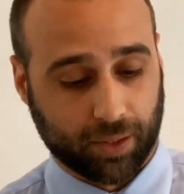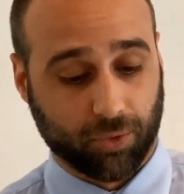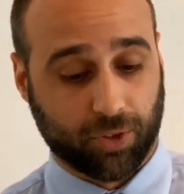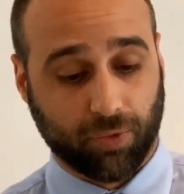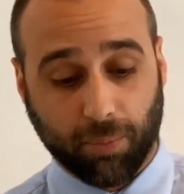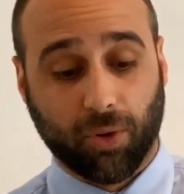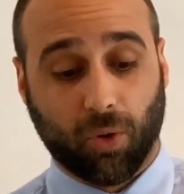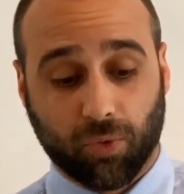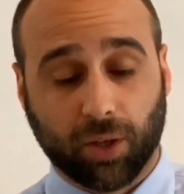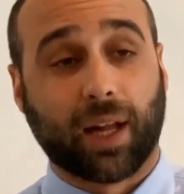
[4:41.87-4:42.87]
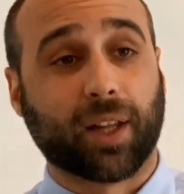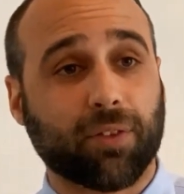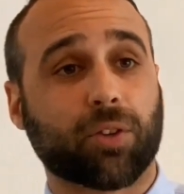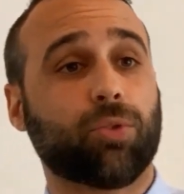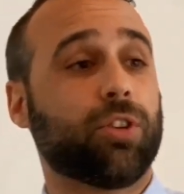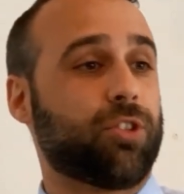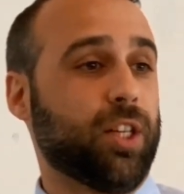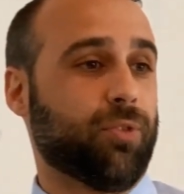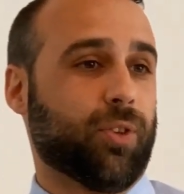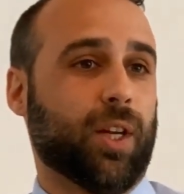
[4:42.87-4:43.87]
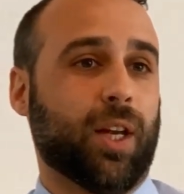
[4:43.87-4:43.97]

Donc c'est vraiment, on voit à travers tous ces chiffres,